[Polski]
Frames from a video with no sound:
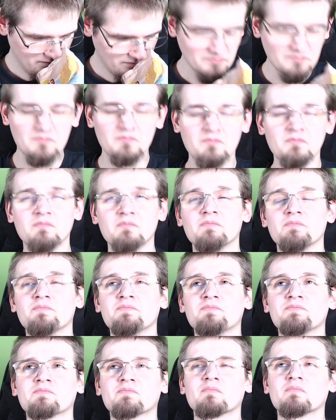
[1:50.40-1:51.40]
Hmm.
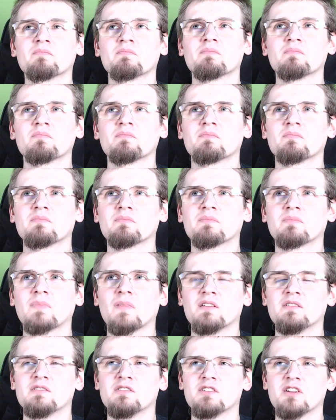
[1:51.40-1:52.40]

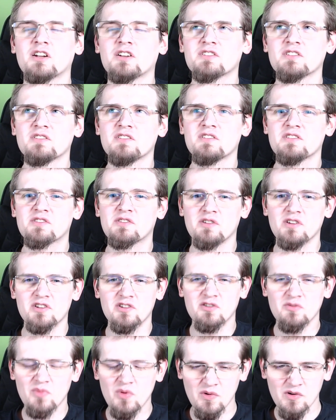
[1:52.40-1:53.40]
Raczej nie
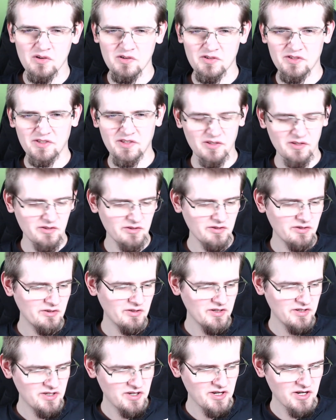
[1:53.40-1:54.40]
skojarzyłbym go z y,
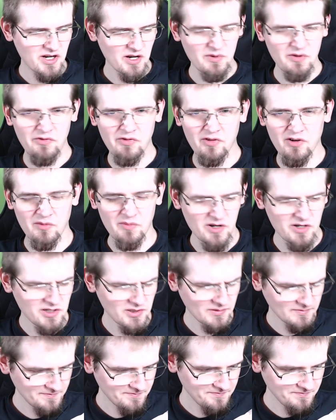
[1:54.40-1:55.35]
lejsikami fromaż.